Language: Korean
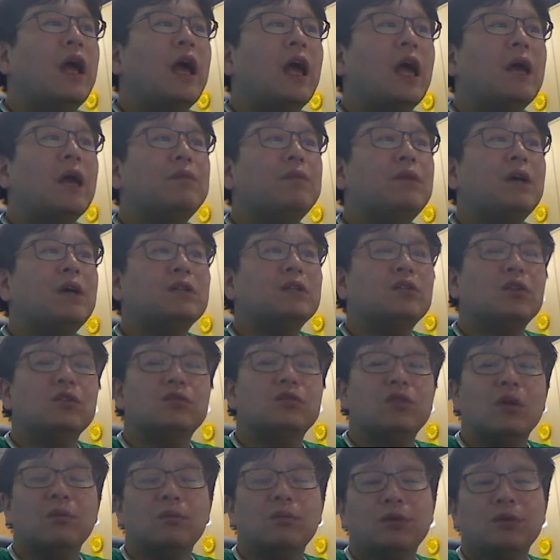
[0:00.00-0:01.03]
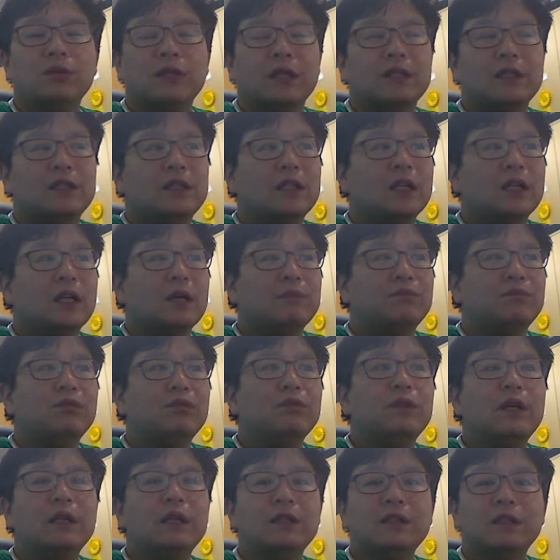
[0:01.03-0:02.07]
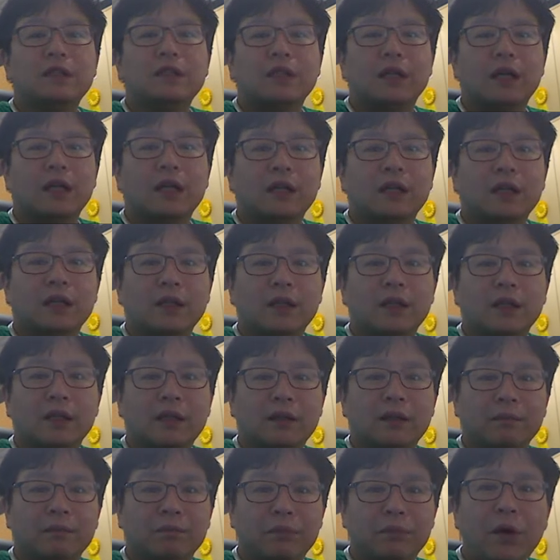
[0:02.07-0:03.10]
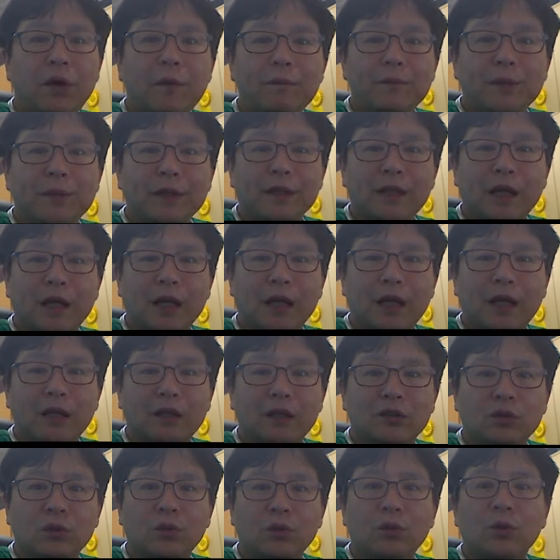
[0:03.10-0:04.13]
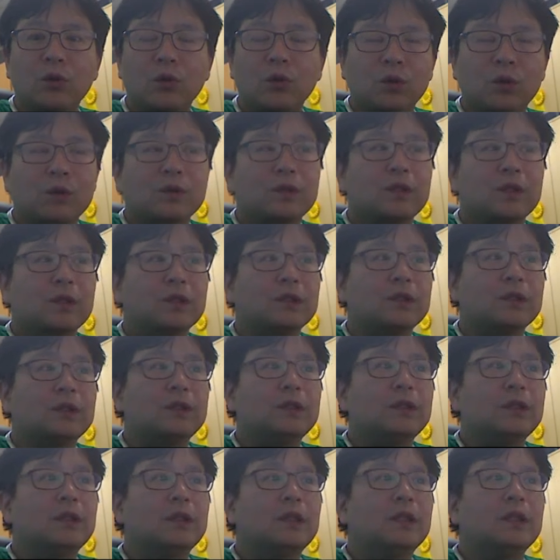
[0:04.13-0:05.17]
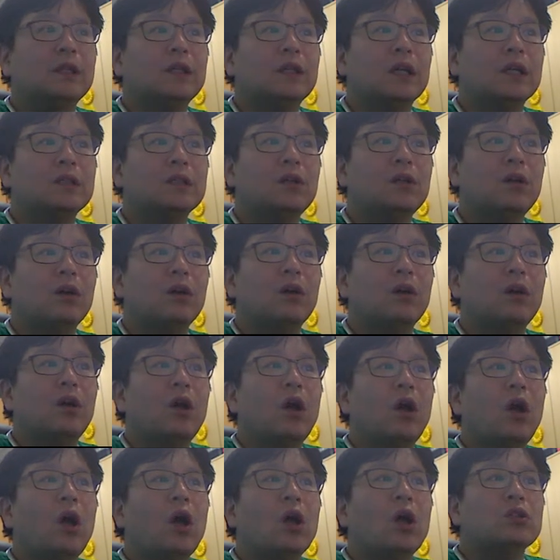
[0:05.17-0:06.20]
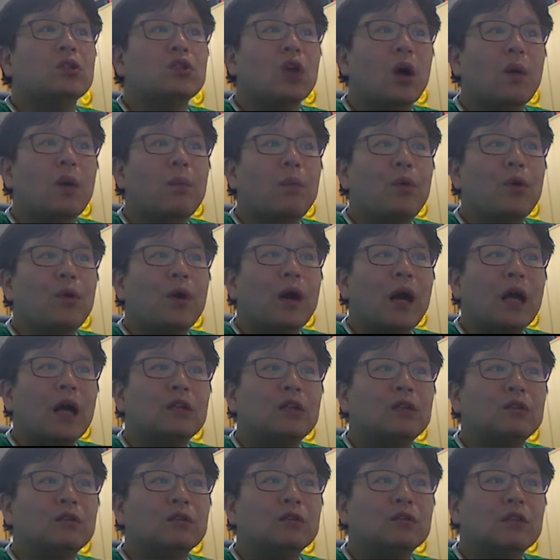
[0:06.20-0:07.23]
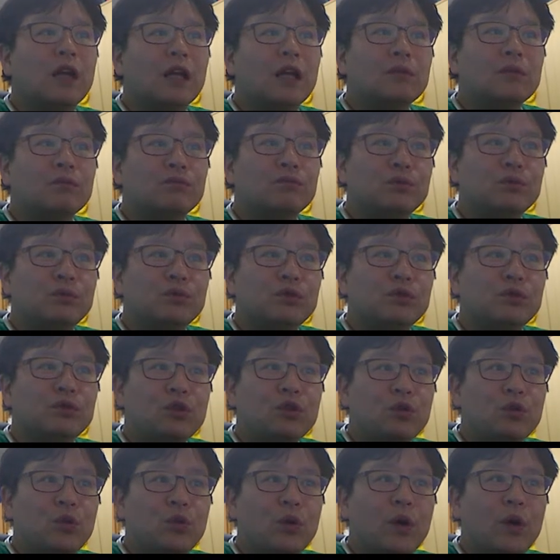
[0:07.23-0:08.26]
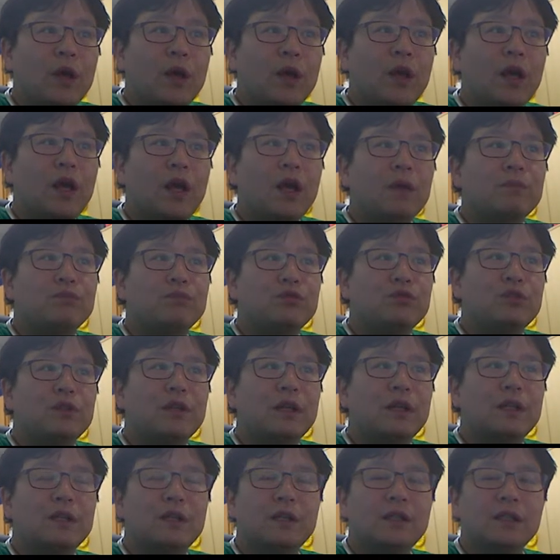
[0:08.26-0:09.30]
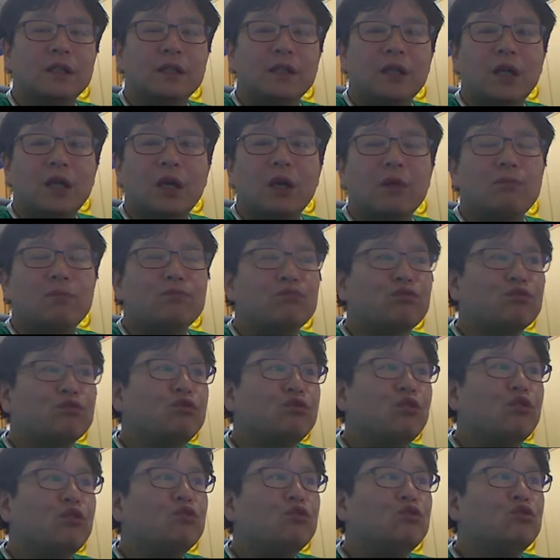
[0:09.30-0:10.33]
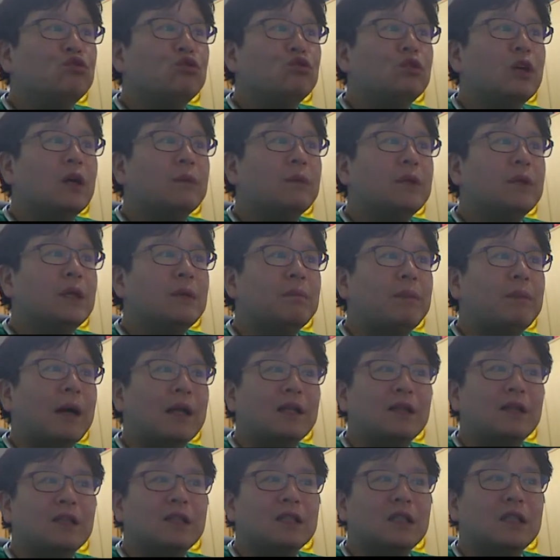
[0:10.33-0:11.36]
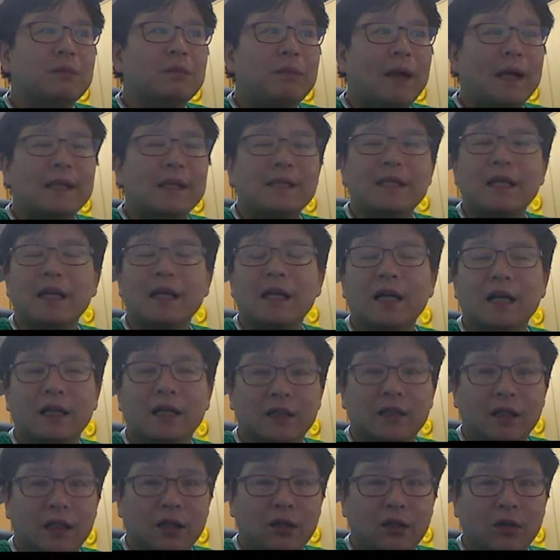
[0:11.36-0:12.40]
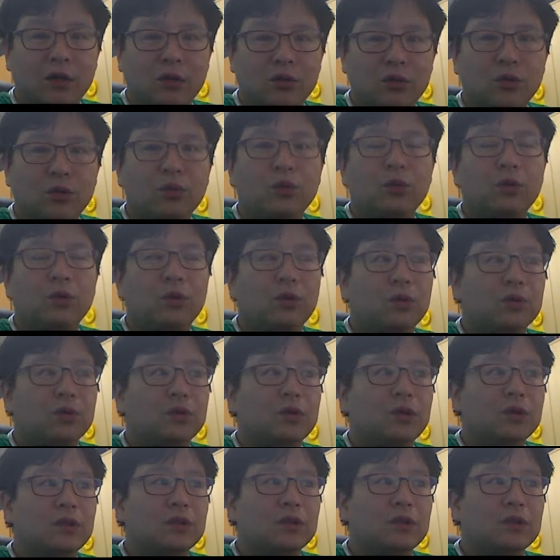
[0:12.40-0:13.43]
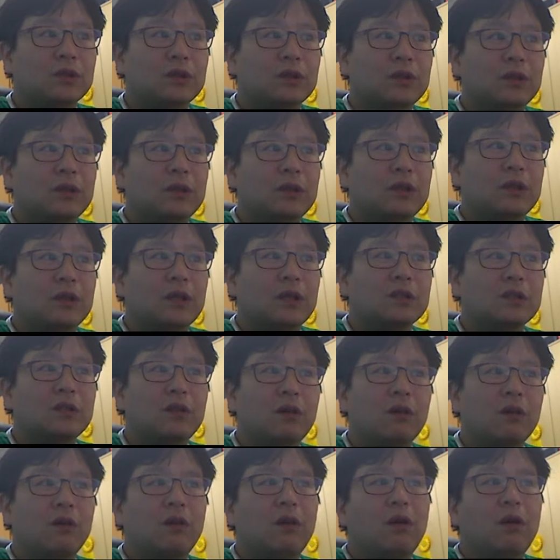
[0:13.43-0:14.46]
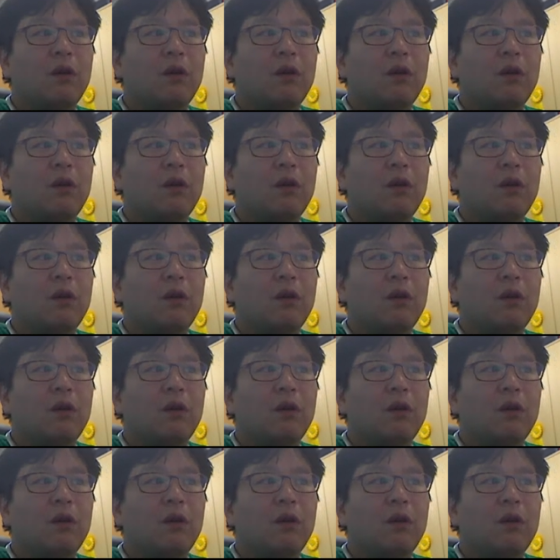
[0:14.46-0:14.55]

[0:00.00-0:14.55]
해부학적 정복 자체가 불가능한 뼈입니다. 종골 골절은. 그래서 정복 가능한 부분 이외의 부위에는 부정융합이 반드시 발생하게 돼요. 종골 골절은. 그래서